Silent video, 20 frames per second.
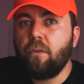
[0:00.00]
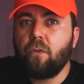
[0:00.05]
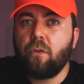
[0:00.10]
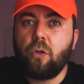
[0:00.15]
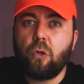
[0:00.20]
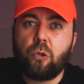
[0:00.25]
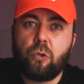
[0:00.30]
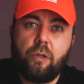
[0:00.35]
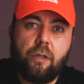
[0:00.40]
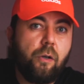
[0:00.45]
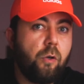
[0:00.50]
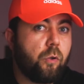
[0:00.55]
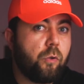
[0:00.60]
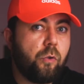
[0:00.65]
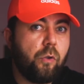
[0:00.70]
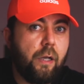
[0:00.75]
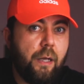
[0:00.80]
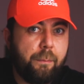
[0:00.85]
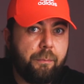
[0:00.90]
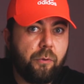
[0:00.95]
Store'da
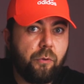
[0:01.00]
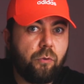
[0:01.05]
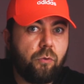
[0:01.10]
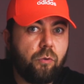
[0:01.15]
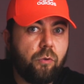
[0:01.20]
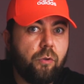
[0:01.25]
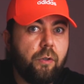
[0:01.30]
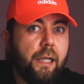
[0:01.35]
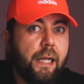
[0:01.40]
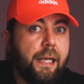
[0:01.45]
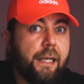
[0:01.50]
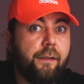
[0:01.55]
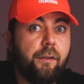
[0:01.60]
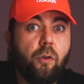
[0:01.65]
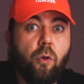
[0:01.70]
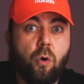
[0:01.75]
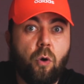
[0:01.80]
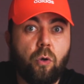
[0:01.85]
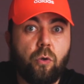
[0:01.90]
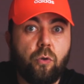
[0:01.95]
yoktu. Apple Store'un
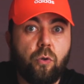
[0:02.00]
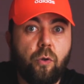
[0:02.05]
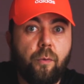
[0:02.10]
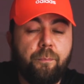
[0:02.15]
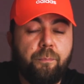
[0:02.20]
elinde yoktu.